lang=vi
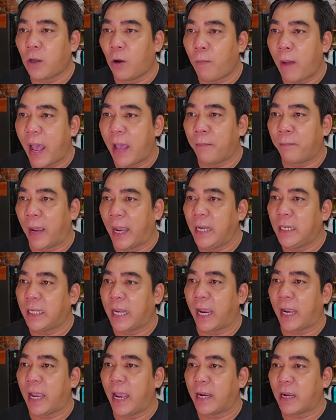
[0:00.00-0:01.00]
số 37
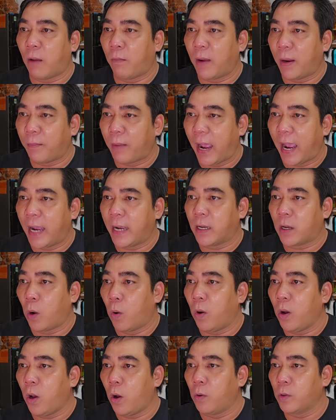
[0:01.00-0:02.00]
sạc 2022
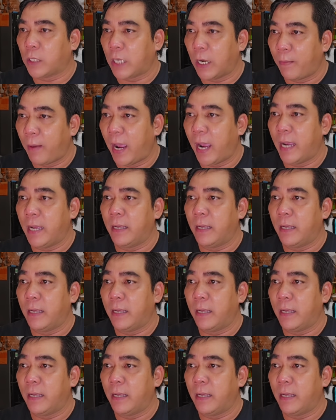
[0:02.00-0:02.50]
của OCB